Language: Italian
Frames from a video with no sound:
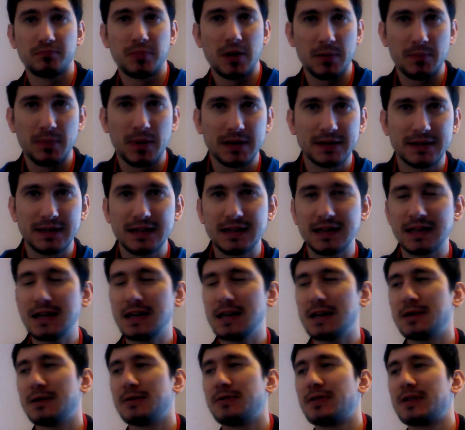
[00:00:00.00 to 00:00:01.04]
per
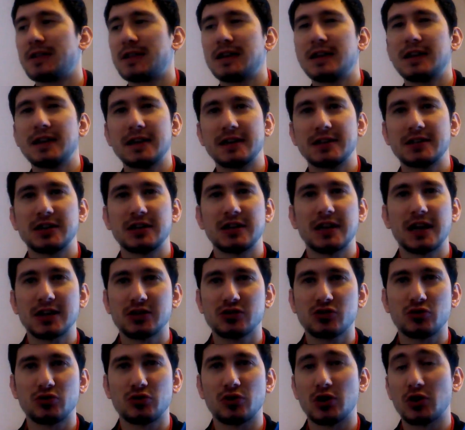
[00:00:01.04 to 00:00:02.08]
martedì e vedere se
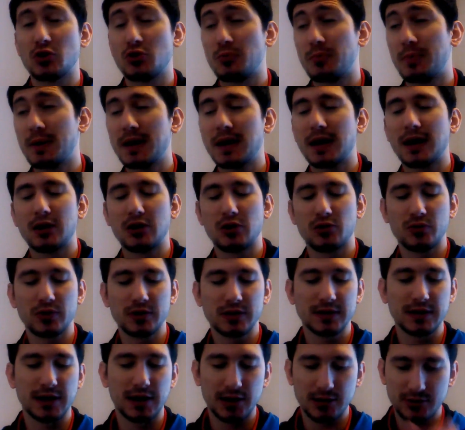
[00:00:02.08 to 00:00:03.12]
riescono a recuperarlo e
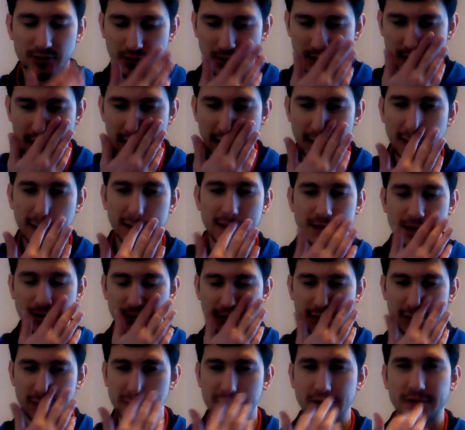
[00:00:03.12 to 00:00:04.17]
quant'altro, eh, se
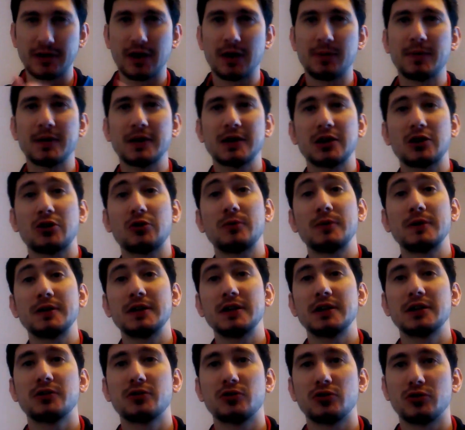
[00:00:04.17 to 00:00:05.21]
fosse veramente come
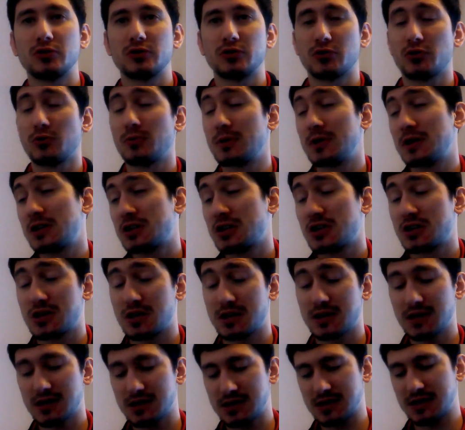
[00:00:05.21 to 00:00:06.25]
dicono, come dice
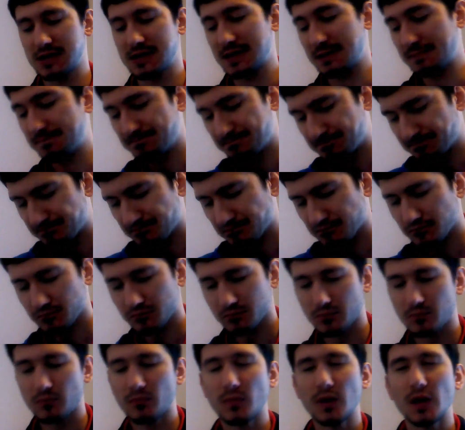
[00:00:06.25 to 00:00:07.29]
certa gente,
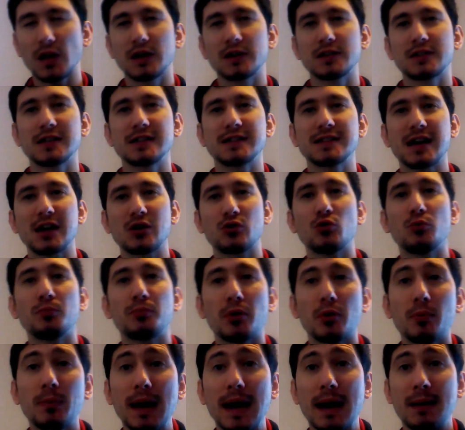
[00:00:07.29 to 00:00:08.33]
senza alcun
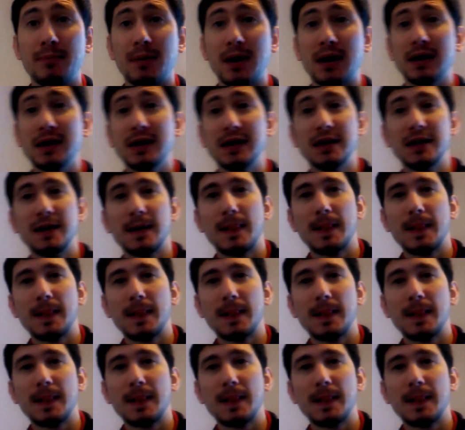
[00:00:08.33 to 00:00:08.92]
problema